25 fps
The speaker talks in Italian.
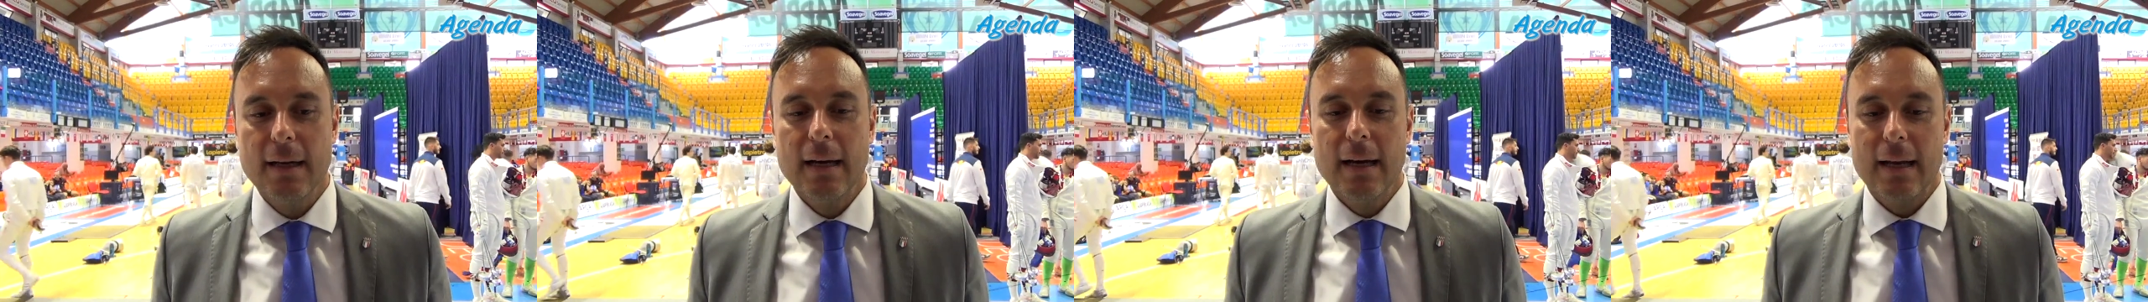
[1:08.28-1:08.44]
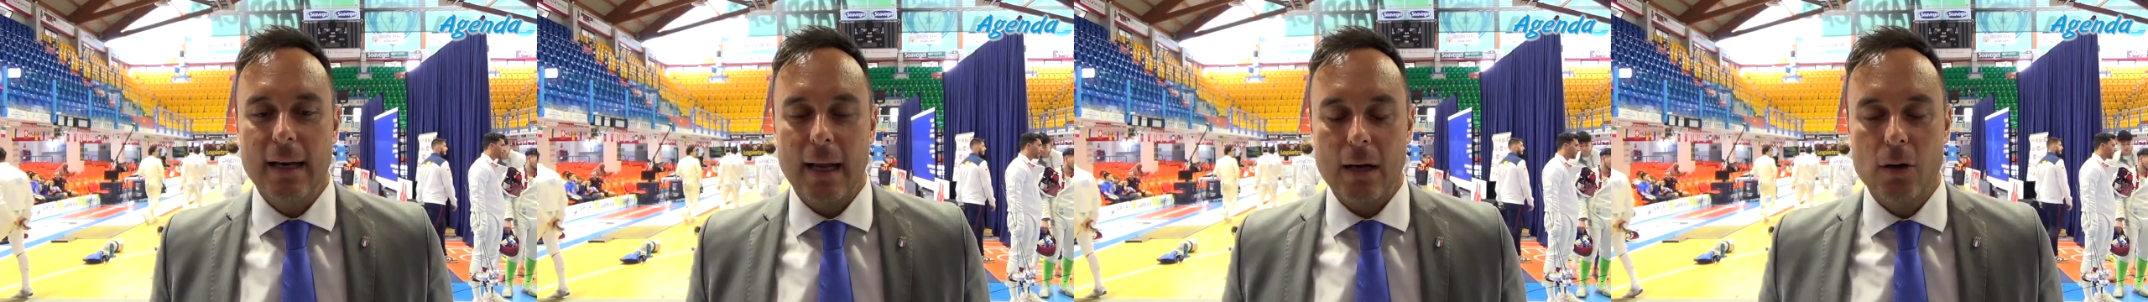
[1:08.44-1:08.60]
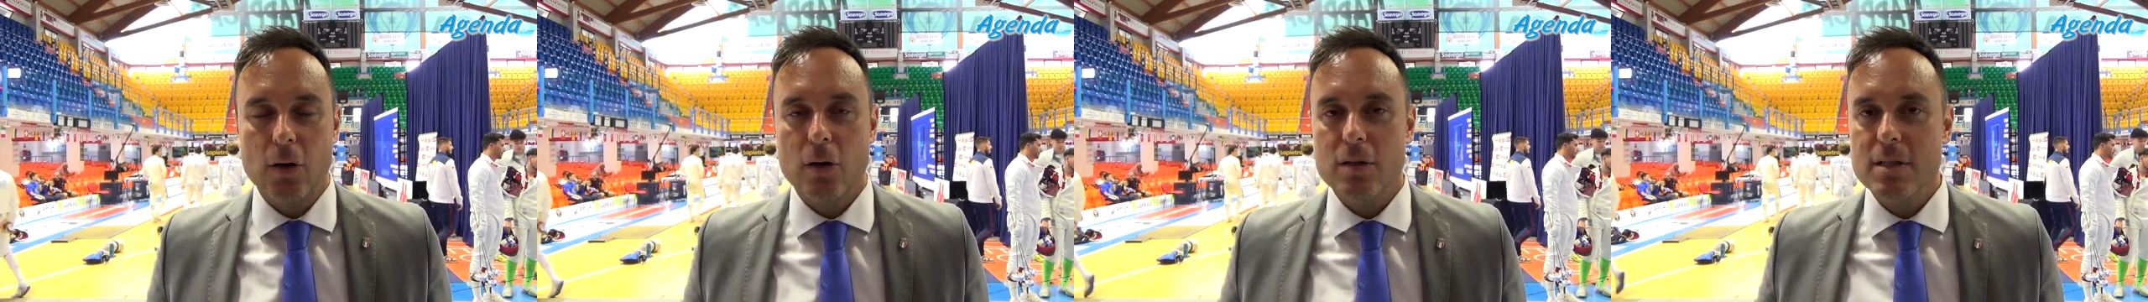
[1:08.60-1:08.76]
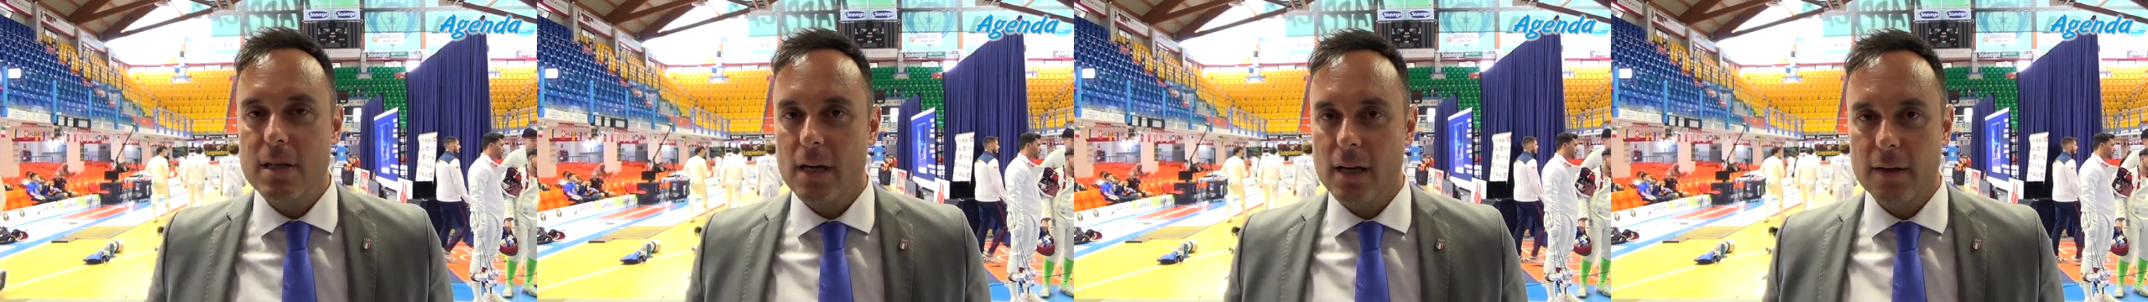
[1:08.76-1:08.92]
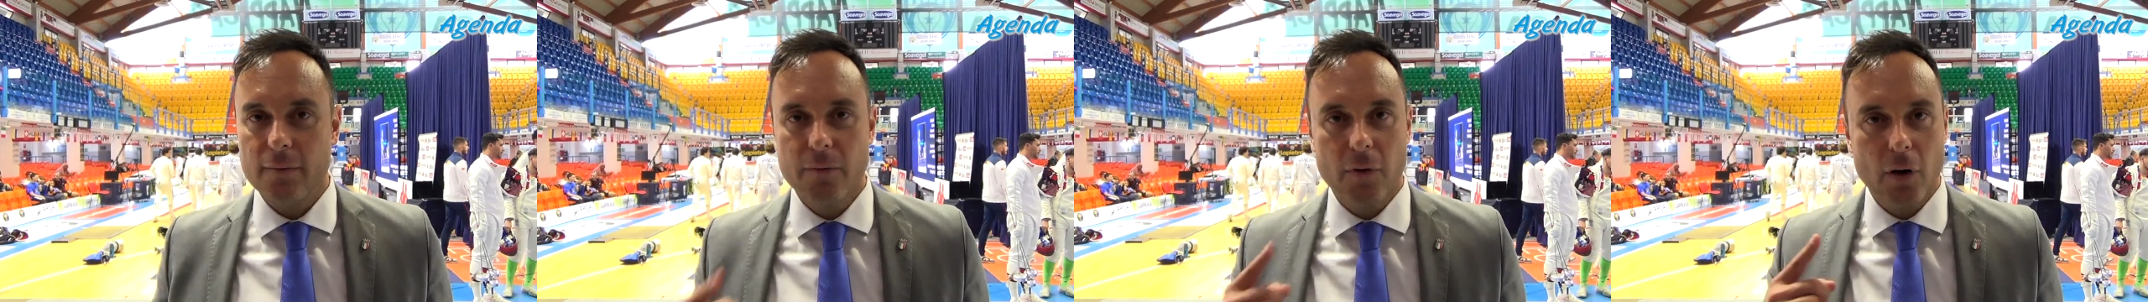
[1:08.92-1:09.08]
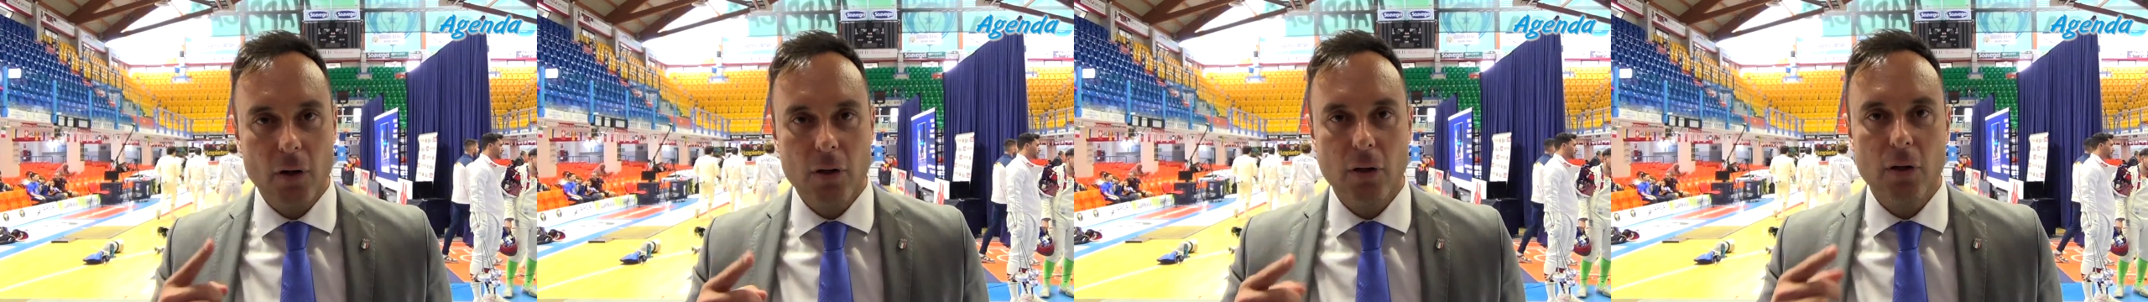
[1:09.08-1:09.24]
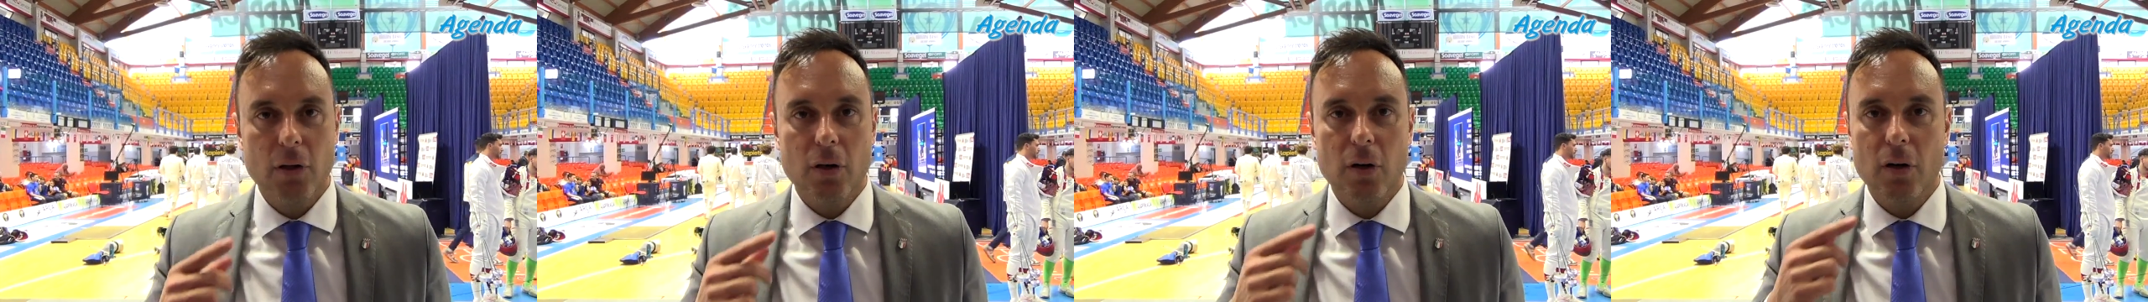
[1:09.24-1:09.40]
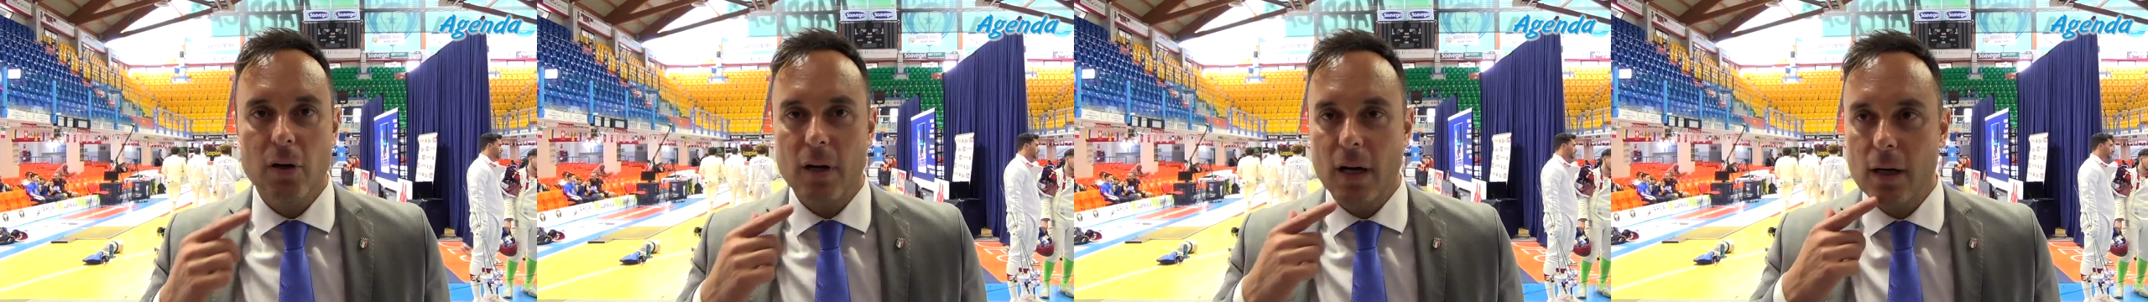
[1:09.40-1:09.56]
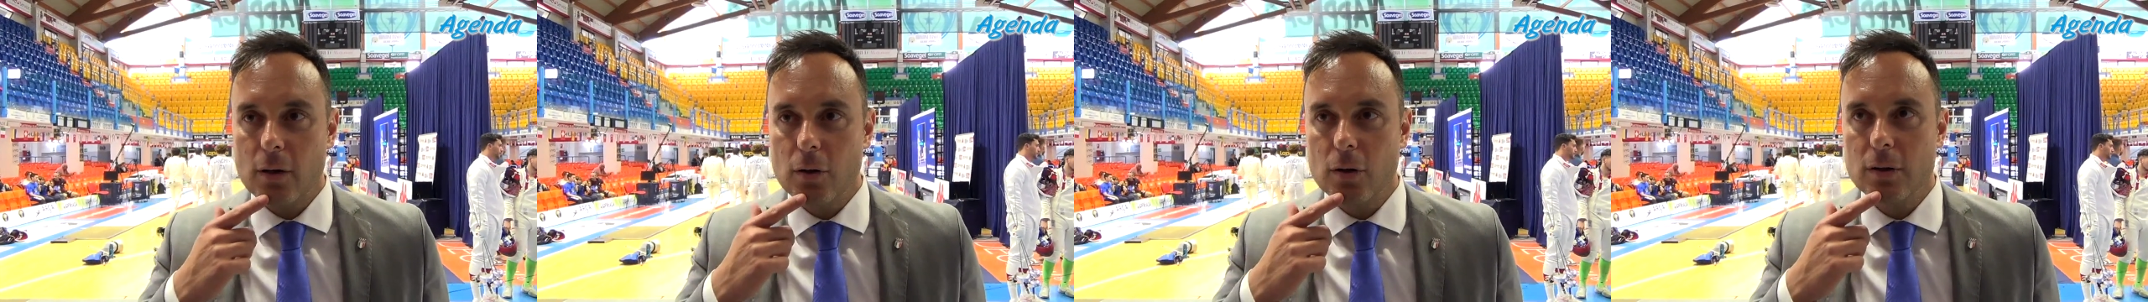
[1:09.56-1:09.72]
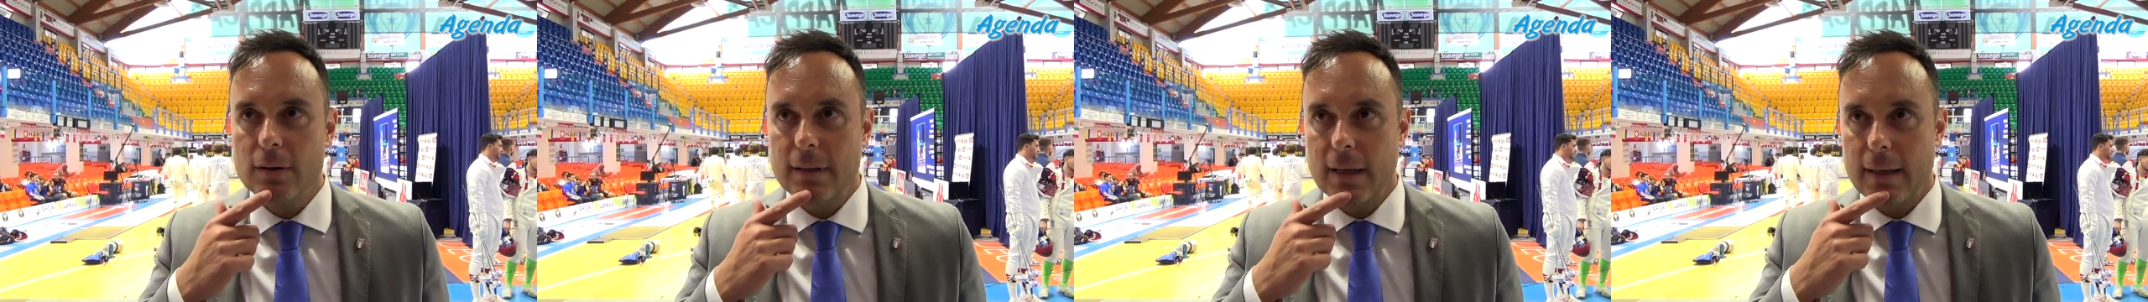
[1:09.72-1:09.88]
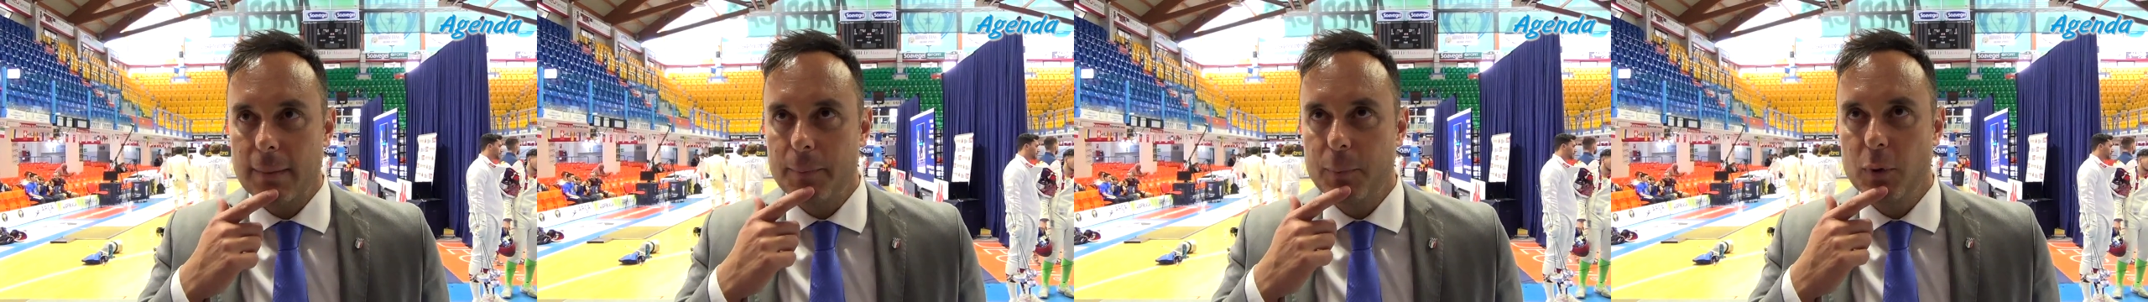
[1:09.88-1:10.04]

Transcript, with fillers: la cosa che voglio raccontare